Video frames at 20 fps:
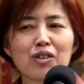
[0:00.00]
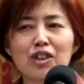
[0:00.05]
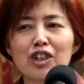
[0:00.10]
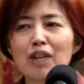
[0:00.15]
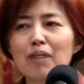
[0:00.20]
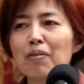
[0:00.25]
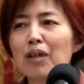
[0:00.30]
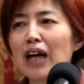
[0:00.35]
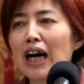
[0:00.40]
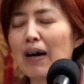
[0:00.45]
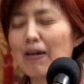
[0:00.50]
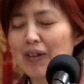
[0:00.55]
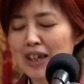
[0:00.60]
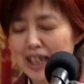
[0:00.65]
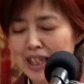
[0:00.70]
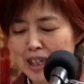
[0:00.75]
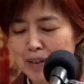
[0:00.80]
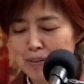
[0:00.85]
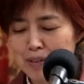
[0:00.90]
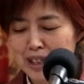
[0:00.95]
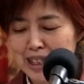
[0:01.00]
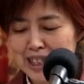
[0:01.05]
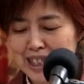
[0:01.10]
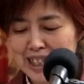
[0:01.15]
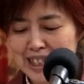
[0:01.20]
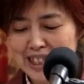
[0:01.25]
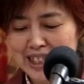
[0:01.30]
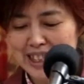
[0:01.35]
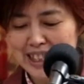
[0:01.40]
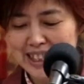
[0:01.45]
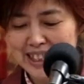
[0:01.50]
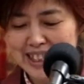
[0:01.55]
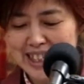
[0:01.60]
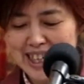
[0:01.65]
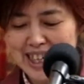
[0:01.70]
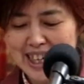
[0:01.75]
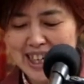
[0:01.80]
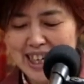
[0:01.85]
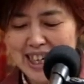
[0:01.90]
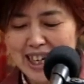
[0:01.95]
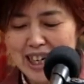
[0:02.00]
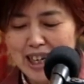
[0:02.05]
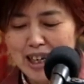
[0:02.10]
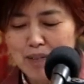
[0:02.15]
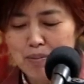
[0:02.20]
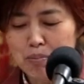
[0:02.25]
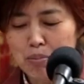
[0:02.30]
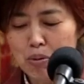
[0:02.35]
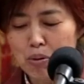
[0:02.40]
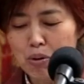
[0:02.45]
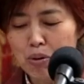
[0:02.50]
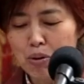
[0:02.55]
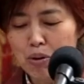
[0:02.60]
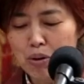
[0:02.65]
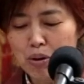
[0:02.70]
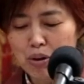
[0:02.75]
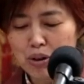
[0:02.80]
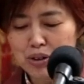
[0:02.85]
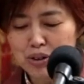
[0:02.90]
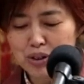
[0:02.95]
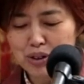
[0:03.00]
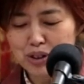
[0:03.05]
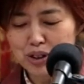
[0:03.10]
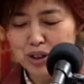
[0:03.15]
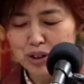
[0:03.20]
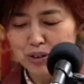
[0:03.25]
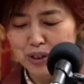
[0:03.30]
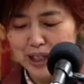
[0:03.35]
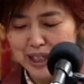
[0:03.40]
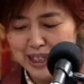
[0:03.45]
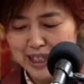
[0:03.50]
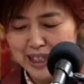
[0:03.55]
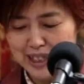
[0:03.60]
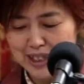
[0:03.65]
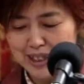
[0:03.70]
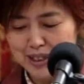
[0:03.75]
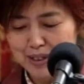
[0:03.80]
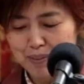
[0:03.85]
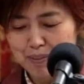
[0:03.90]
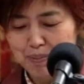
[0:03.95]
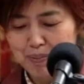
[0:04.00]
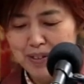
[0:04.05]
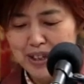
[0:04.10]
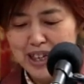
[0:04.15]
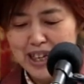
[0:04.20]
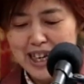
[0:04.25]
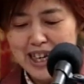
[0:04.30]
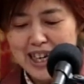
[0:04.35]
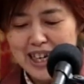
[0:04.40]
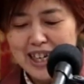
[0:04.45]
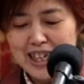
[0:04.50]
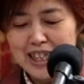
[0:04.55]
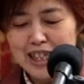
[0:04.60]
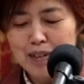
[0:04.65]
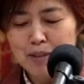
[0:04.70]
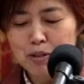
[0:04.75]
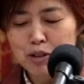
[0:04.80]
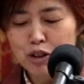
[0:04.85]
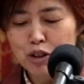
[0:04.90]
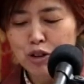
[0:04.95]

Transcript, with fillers: ても哀れな身になっていてぼーっとしとるわけです。でも